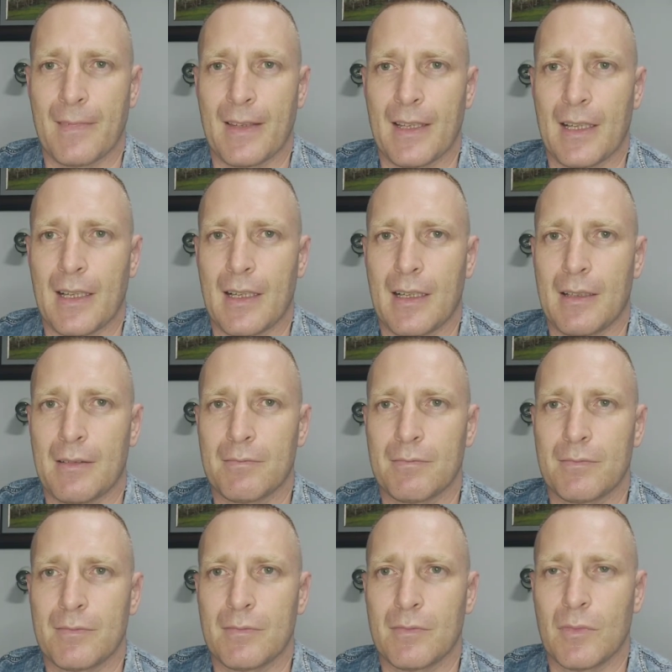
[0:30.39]
я
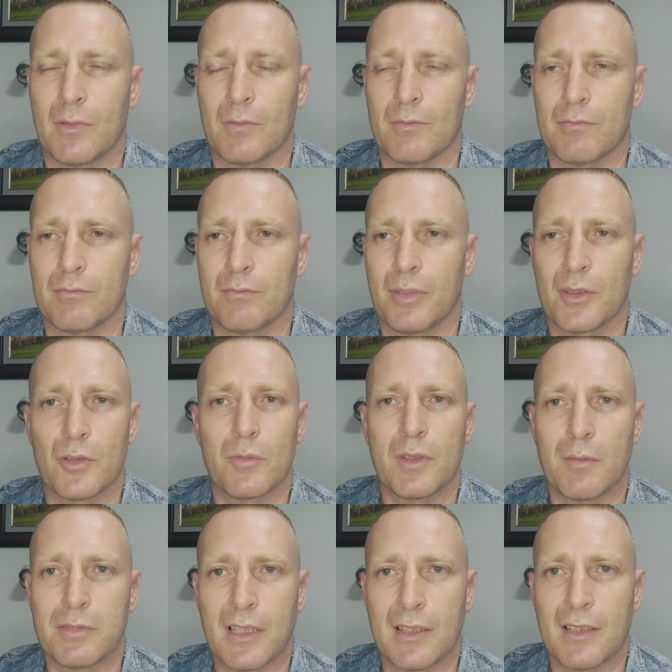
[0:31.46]

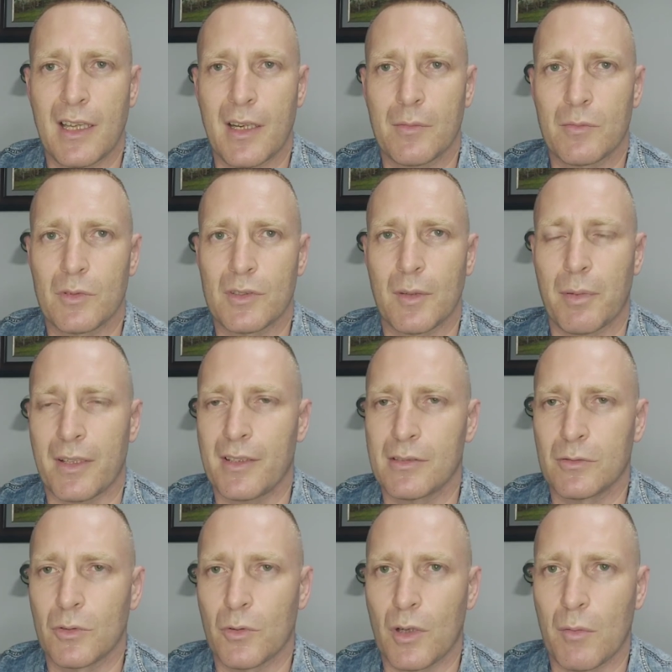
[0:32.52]
безумно благодарен ему за
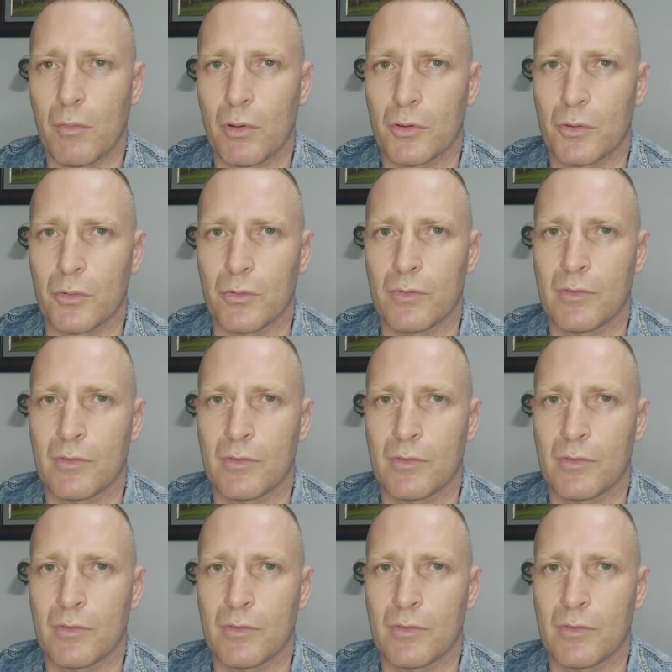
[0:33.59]
проделанную работу.